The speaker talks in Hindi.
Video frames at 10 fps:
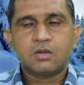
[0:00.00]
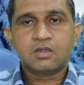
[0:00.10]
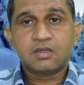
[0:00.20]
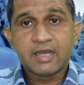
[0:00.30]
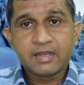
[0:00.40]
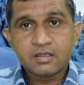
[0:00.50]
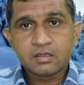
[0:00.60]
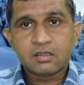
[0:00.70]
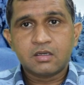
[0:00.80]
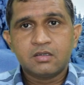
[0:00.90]
और
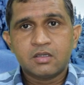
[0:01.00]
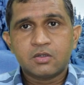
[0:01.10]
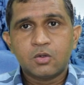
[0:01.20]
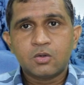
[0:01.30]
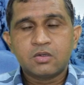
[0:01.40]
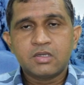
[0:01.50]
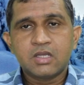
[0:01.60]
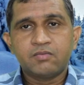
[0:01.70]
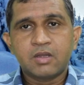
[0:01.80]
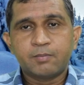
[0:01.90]
कैरियर के लिए नौकरी
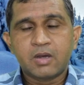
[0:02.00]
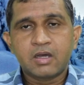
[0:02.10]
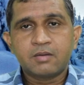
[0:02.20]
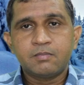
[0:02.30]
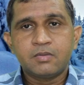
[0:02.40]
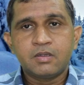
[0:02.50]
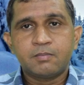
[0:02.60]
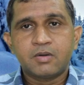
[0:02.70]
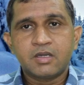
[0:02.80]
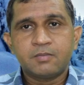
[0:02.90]
या व्यापार
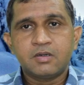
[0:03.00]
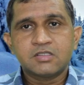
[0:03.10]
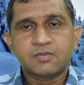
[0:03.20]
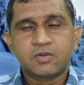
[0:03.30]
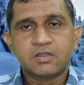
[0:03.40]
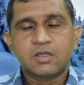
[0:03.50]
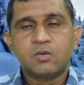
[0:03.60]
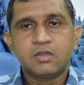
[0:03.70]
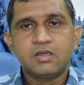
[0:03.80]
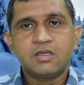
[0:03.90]
में बड़ी बड़ी
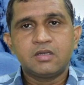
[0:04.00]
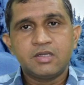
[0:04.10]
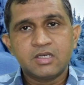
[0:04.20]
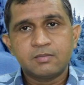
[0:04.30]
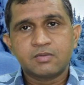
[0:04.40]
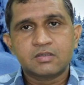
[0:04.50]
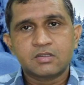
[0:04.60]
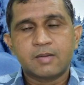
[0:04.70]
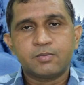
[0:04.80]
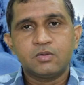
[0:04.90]
सफलताओं के लिए नीलम
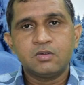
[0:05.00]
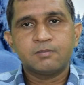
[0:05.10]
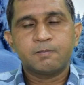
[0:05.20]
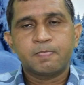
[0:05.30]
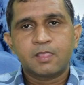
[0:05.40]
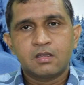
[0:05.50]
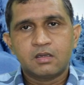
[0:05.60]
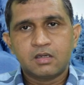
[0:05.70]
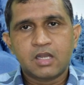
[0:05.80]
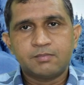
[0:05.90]
रत्न आपको
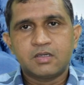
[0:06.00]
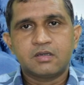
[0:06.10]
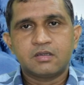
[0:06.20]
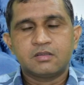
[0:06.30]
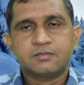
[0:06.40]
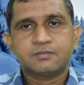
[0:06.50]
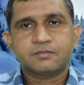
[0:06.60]
लाभ करेगा